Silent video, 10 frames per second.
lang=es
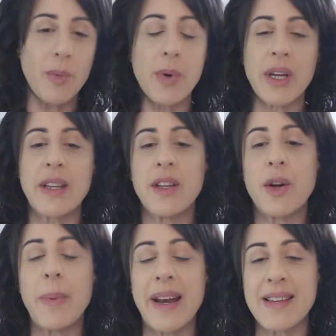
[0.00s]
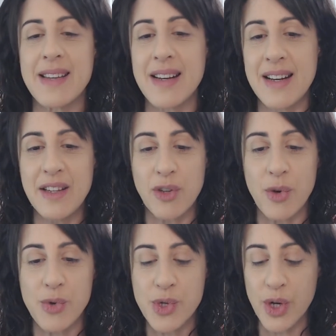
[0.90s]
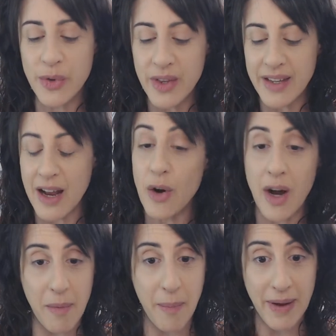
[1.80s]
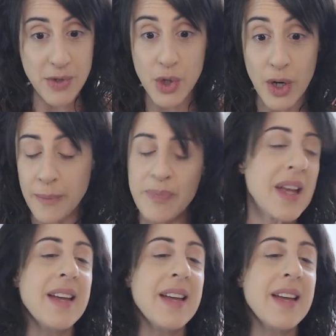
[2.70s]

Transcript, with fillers: un poquitito para hacerles la introducción de algo que me pasó